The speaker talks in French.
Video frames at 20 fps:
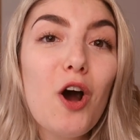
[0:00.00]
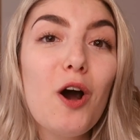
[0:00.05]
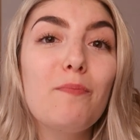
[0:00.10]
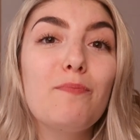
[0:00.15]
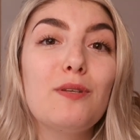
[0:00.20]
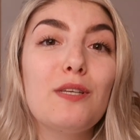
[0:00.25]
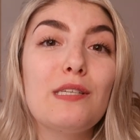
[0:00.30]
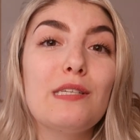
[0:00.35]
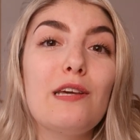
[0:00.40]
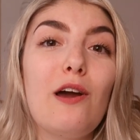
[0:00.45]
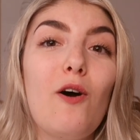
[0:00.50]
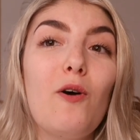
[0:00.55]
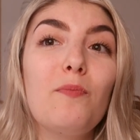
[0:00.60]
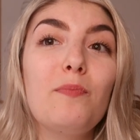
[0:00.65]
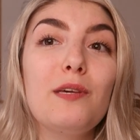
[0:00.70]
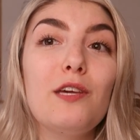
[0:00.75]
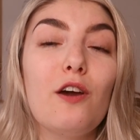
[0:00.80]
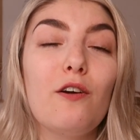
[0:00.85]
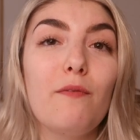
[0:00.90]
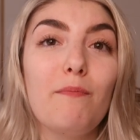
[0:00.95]
option
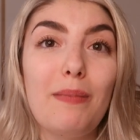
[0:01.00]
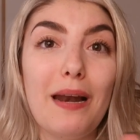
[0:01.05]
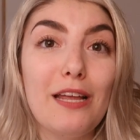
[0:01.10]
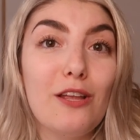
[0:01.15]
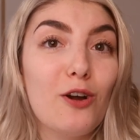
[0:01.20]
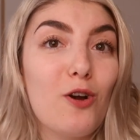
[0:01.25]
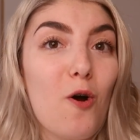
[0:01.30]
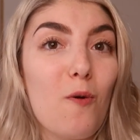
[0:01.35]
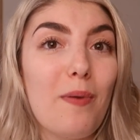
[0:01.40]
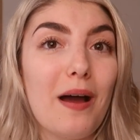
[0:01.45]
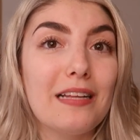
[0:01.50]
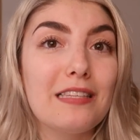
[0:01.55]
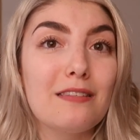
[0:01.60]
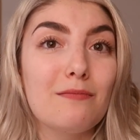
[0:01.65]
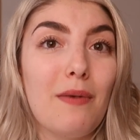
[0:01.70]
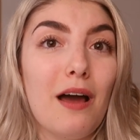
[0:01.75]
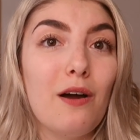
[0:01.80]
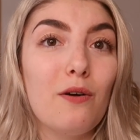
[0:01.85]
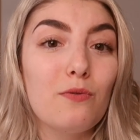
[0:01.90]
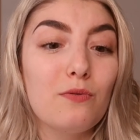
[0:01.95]
puis il y a plein de
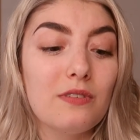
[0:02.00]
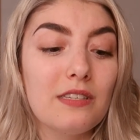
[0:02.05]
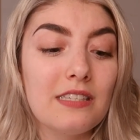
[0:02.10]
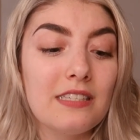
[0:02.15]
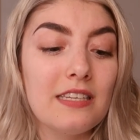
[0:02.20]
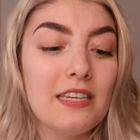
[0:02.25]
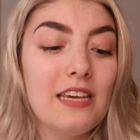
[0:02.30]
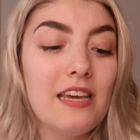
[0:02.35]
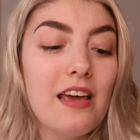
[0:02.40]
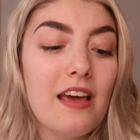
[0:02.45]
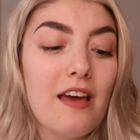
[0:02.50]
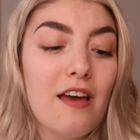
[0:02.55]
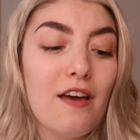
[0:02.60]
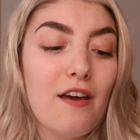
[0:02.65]
compartiments aussi.